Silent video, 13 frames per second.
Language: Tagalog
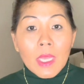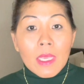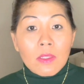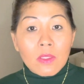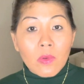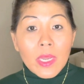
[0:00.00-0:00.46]

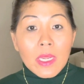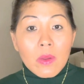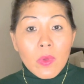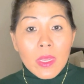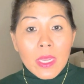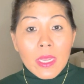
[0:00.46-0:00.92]
So
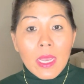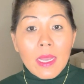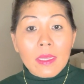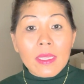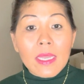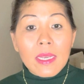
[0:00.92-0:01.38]
anyway,
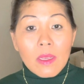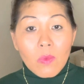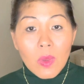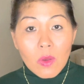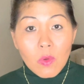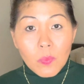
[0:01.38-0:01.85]
ang
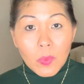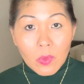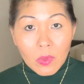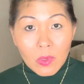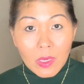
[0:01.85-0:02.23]
ginagawa ko po